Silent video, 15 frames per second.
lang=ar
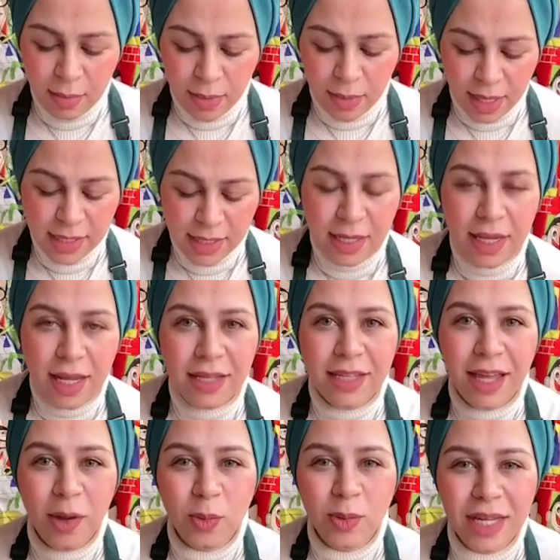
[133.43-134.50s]
بحيث ان هي
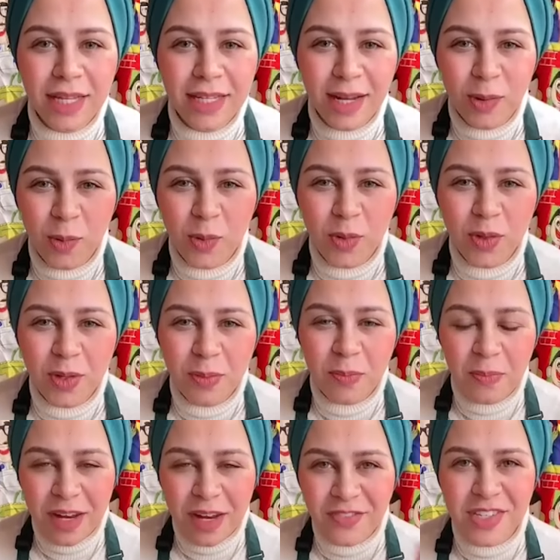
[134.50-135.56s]
تاخد كده لون
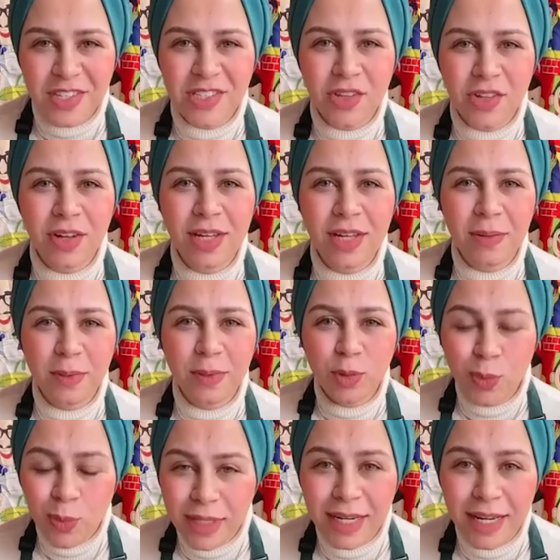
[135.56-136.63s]
بنفس الصينيه
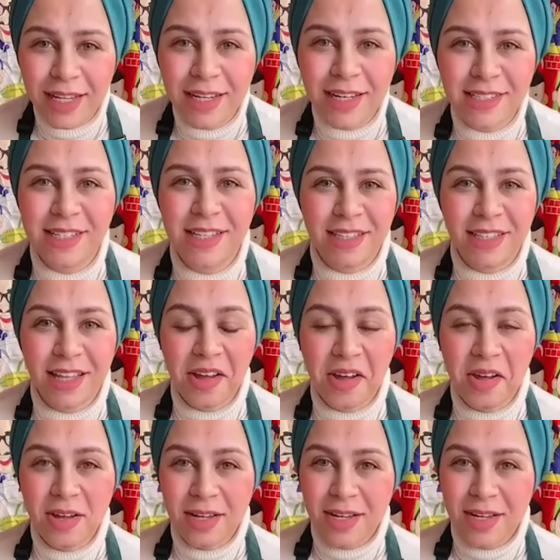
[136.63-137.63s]
بالدهون اللي هي نزلتها